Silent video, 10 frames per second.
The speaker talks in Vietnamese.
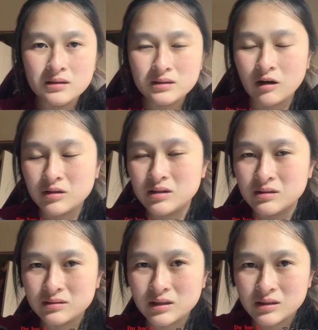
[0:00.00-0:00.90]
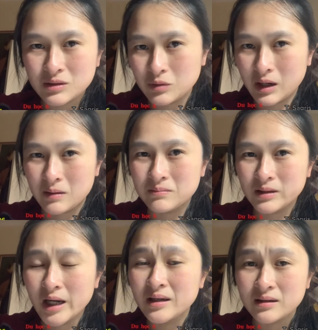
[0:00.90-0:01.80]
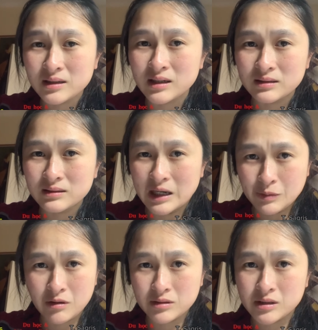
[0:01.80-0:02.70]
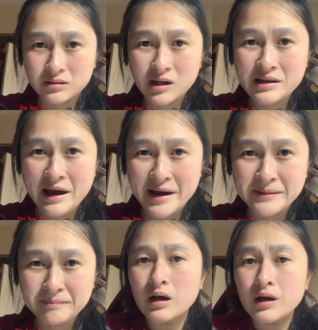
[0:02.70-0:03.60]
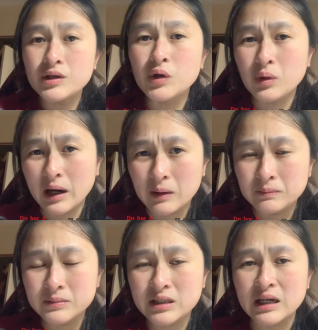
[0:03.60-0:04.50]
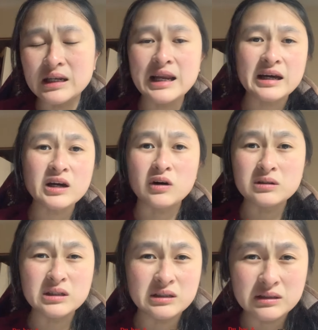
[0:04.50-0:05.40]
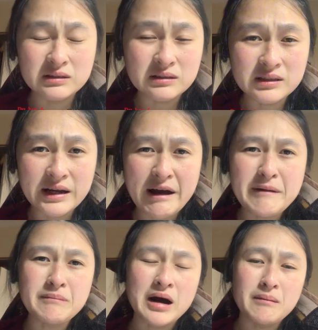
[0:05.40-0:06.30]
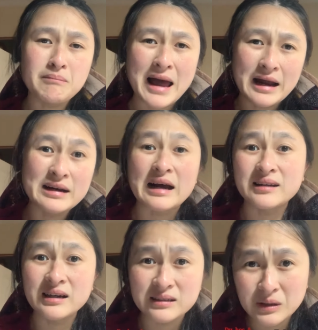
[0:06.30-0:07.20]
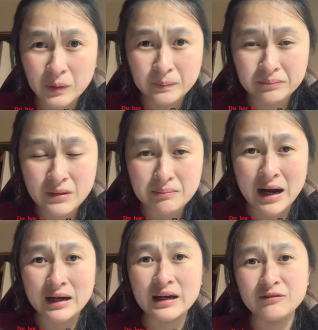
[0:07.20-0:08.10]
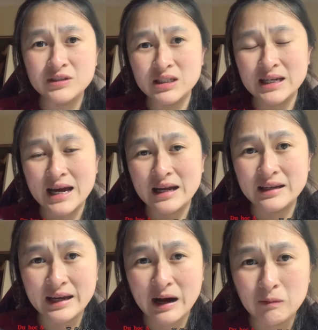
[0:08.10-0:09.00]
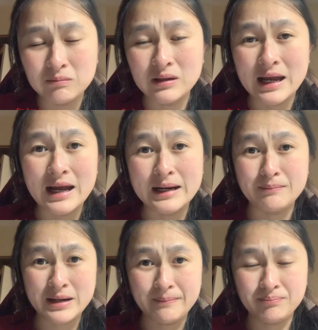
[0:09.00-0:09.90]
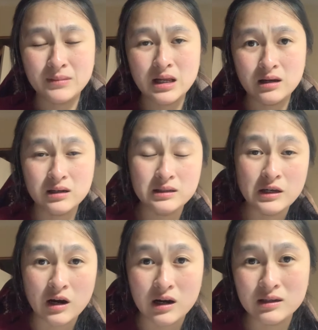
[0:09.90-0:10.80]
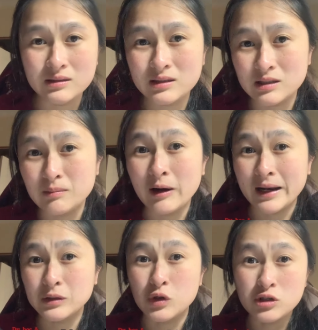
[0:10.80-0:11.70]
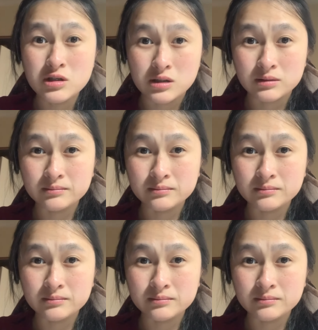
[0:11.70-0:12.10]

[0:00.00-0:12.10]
Con đường từ du học đến định cư là một con đường rất dài Du học chỉ là con đường để mà bạn đặt chân đến Úc bằng cái visa đi học là 5 năm do sự bảo lãnh của trường.